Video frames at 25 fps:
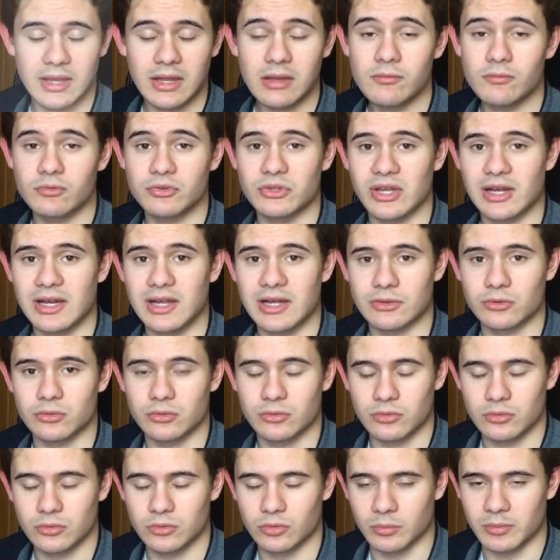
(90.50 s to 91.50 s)
et vous allez
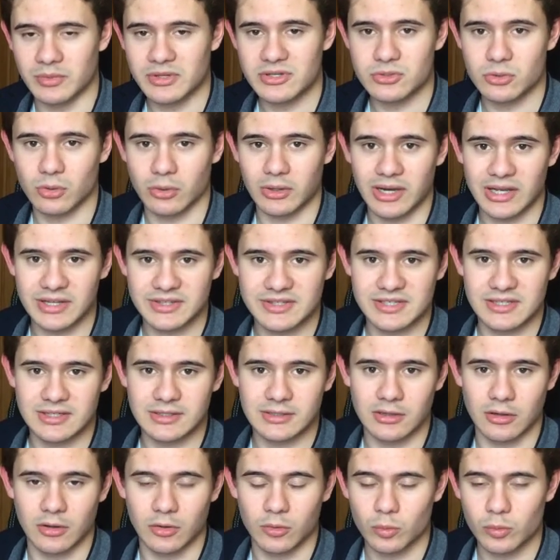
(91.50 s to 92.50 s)
tomber sur
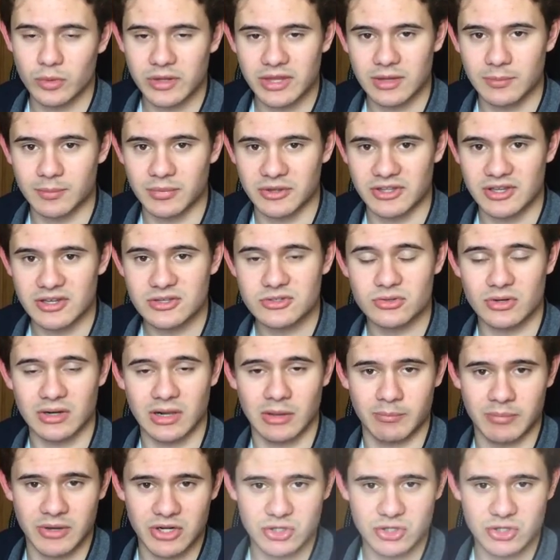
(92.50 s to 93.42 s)
l'article Wikipédia, sur la